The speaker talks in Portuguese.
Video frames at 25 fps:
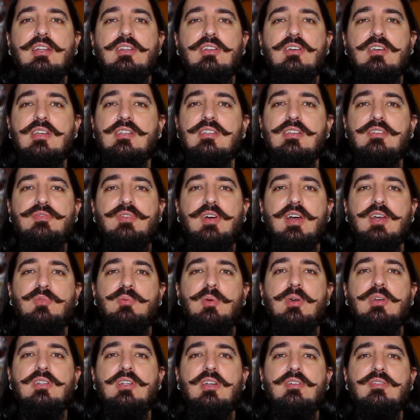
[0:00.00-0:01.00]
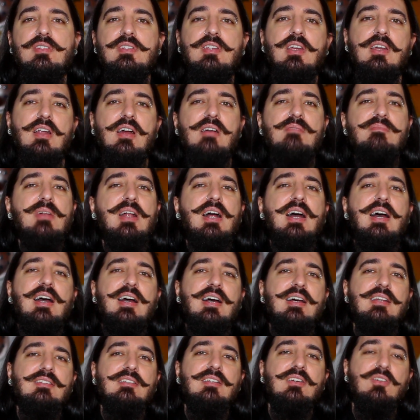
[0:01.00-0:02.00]
Então o que, você faz? Pega o travesseiro,
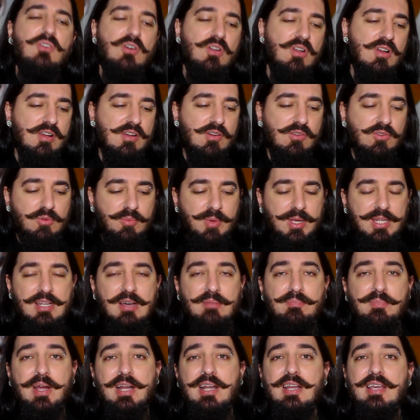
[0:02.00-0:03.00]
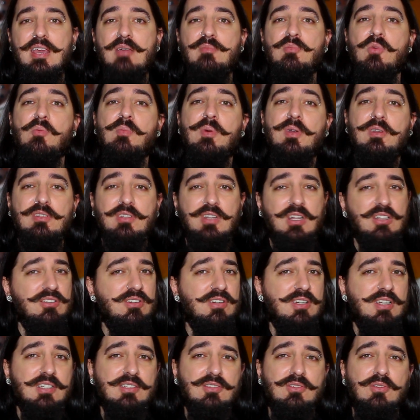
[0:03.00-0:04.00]
abraça, coloca um no meio da perna que é bom para não dar
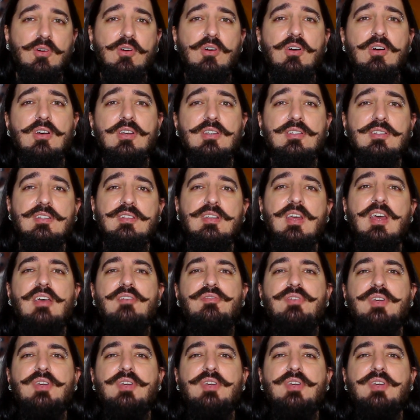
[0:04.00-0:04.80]
dor nas costas,